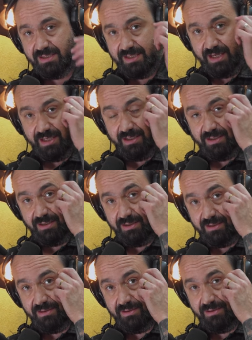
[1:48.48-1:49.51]

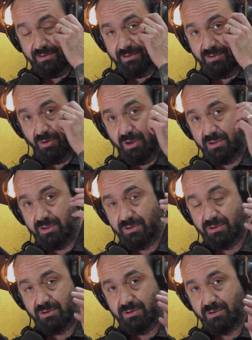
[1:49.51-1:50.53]
série de
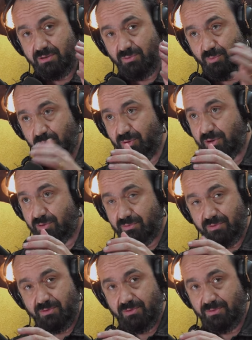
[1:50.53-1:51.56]
derrotas eh, do
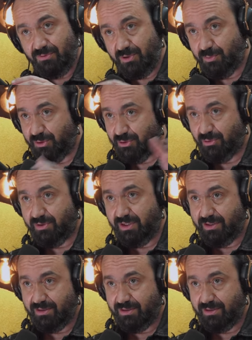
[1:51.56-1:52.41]
Porto eh, foi depois de eu ter.